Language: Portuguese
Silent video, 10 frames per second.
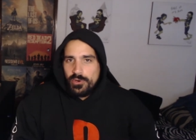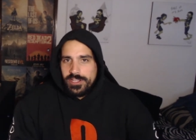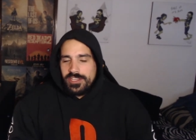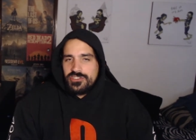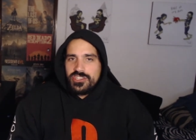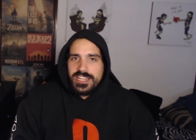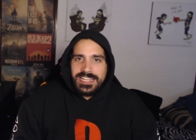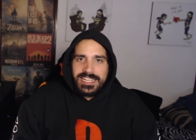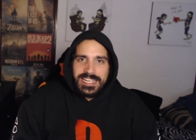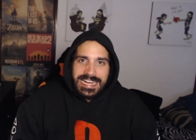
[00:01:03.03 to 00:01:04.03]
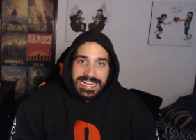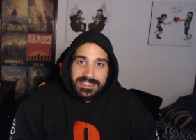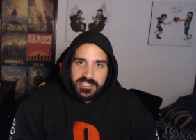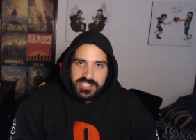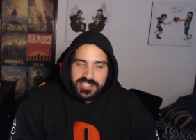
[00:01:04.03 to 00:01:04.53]
2, eh,
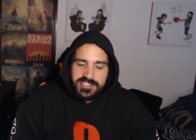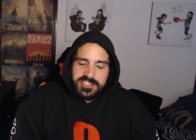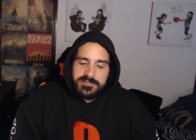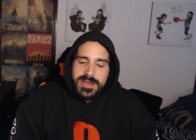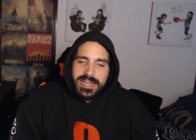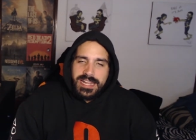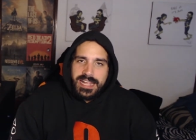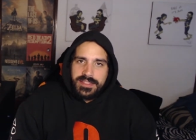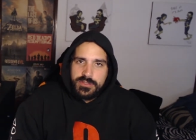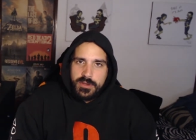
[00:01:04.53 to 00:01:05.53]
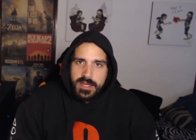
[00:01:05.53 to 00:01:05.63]
grátis esta semana